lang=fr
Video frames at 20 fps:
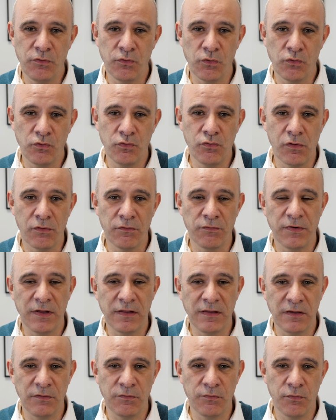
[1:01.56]
surtout, en
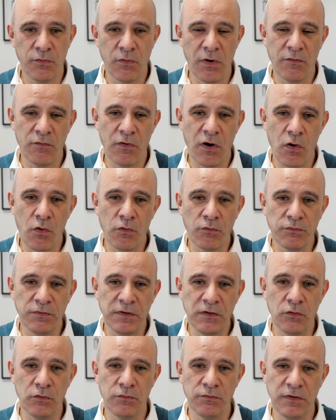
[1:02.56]
fait, il faut avoir
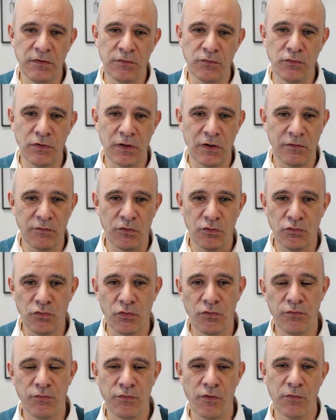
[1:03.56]
envie de vivre une
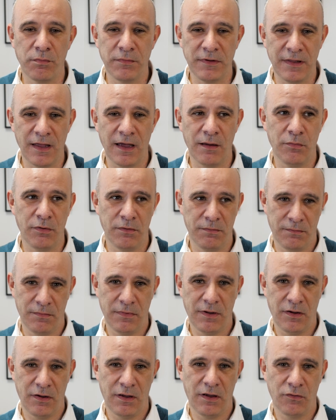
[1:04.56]
aventure formidable
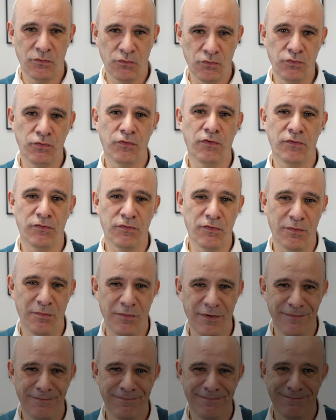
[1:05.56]
tous
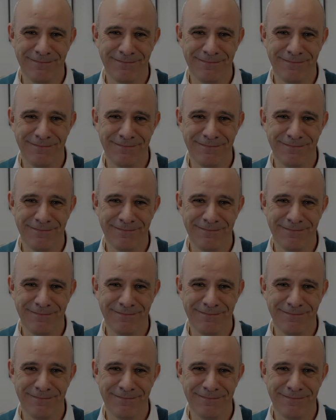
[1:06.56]
ensemble.